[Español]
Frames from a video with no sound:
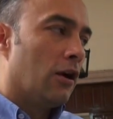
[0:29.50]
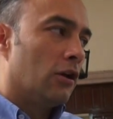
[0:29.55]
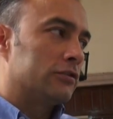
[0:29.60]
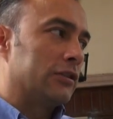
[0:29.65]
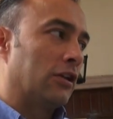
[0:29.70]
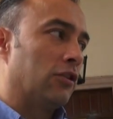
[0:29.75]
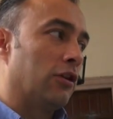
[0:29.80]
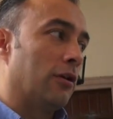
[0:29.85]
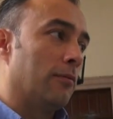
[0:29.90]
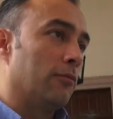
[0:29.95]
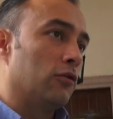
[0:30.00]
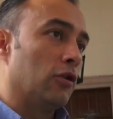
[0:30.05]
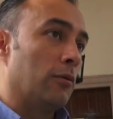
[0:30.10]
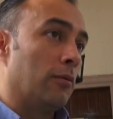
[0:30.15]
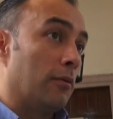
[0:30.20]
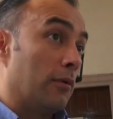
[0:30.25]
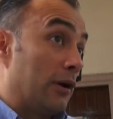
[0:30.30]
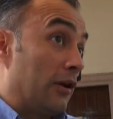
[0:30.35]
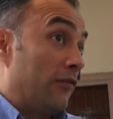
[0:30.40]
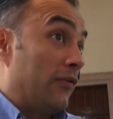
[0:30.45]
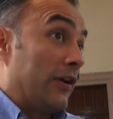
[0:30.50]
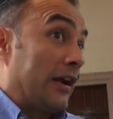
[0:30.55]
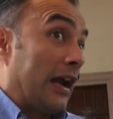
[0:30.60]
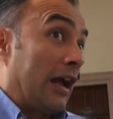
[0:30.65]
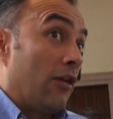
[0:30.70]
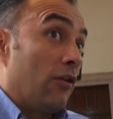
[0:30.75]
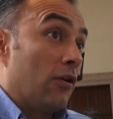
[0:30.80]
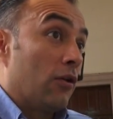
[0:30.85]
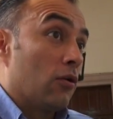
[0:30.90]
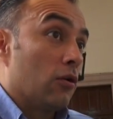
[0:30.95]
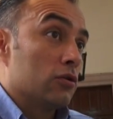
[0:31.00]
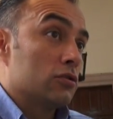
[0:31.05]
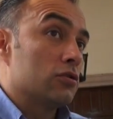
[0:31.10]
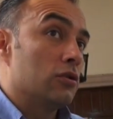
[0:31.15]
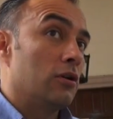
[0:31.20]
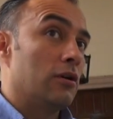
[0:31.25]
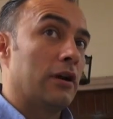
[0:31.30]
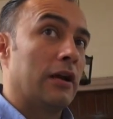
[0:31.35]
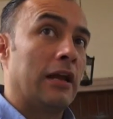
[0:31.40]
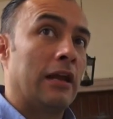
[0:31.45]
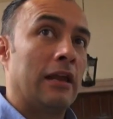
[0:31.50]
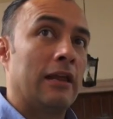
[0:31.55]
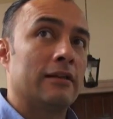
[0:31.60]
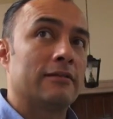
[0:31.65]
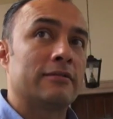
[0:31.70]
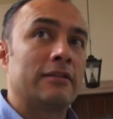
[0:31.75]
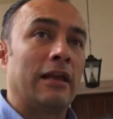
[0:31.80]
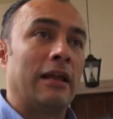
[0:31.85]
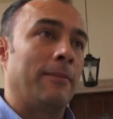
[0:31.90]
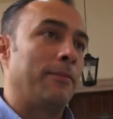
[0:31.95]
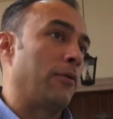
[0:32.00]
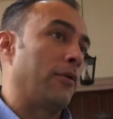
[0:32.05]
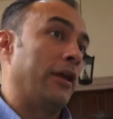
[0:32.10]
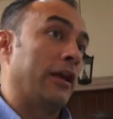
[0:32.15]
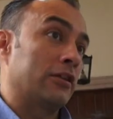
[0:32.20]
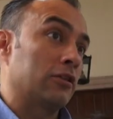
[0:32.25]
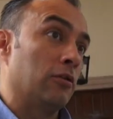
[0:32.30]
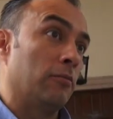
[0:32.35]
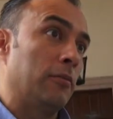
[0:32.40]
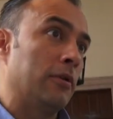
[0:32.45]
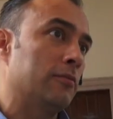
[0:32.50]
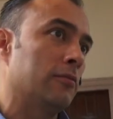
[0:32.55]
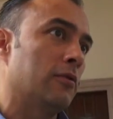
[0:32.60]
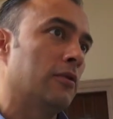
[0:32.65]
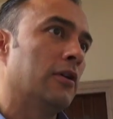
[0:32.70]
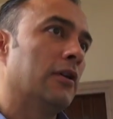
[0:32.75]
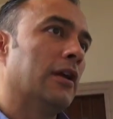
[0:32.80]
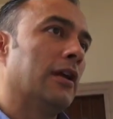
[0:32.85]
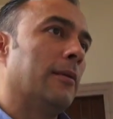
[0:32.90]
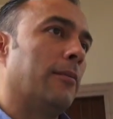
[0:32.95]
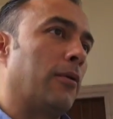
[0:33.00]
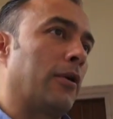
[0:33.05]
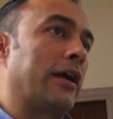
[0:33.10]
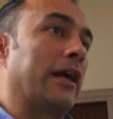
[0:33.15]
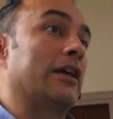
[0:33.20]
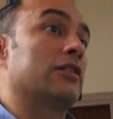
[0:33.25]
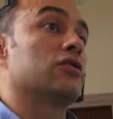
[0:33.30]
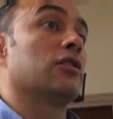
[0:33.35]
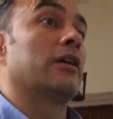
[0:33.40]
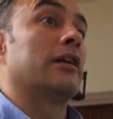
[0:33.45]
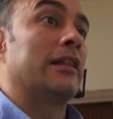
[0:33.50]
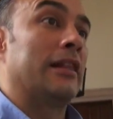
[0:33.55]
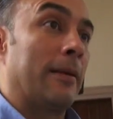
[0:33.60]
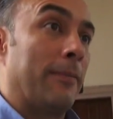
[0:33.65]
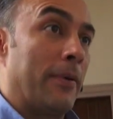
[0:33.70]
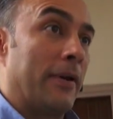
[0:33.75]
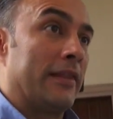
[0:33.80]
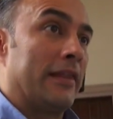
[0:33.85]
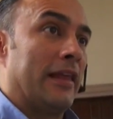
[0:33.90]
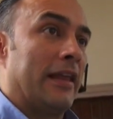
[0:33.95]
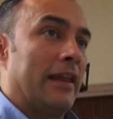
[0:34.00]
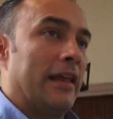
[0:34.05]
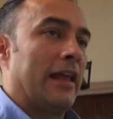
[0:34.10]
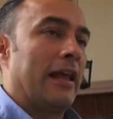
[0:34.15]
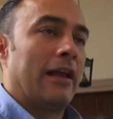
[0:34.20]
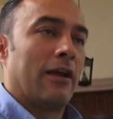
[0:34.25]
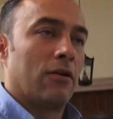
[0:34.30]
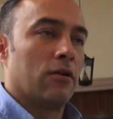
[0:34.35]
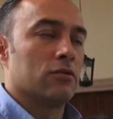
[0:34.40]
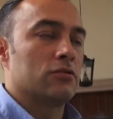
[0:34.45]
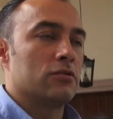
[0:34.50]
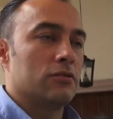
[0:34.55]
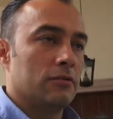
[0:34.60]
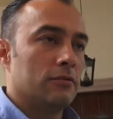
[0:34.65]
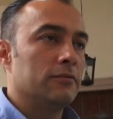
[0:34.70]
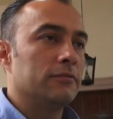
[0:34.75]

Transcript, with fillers: O sea, no, hemos verificado incluso este, el proyecto mismo, porque eso dependería incluso.